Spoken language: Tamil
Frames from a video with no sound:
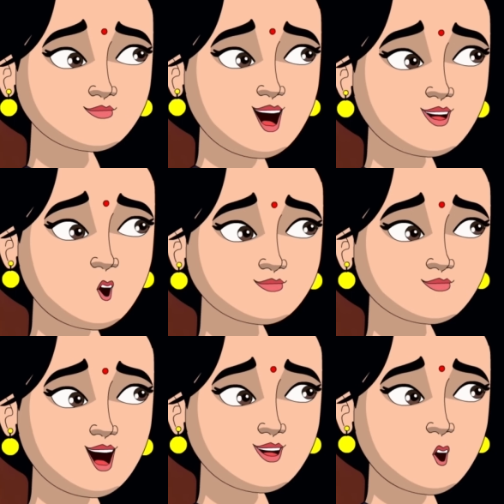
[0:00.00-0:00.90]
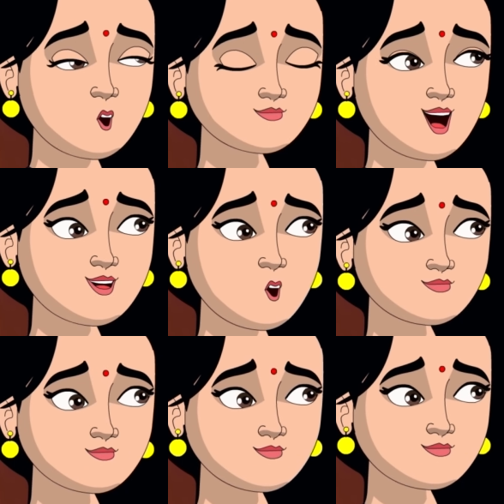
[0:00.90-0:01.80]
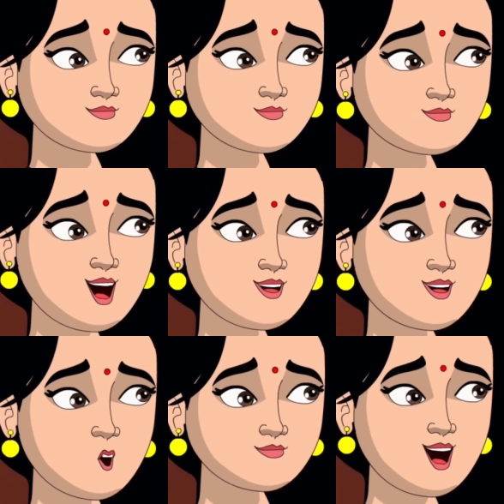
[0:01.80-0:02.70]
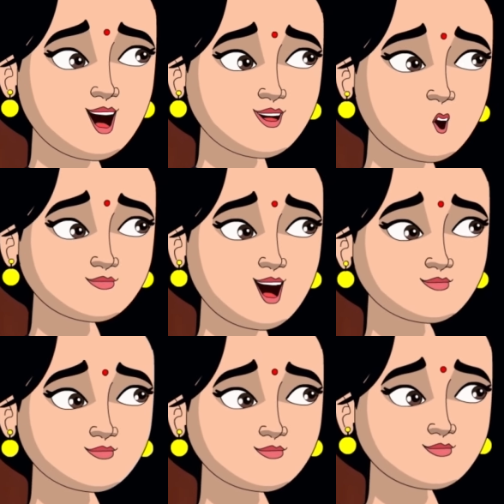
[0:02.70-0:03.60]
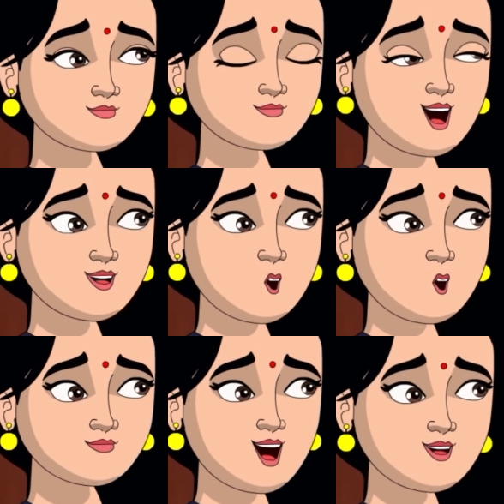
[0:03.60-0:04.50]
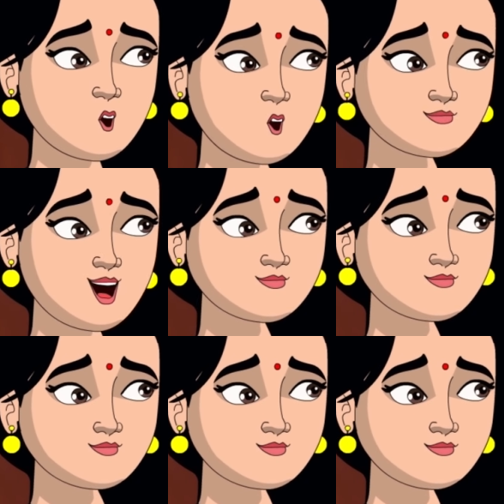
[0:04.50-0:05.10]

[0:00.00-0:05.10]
என்னைக்காச்சும் நம்ம வாழ்க்கையில நல்லது நடக்குங்க கொஞ்சம் சிரிச்சுட்டே போங்களேன்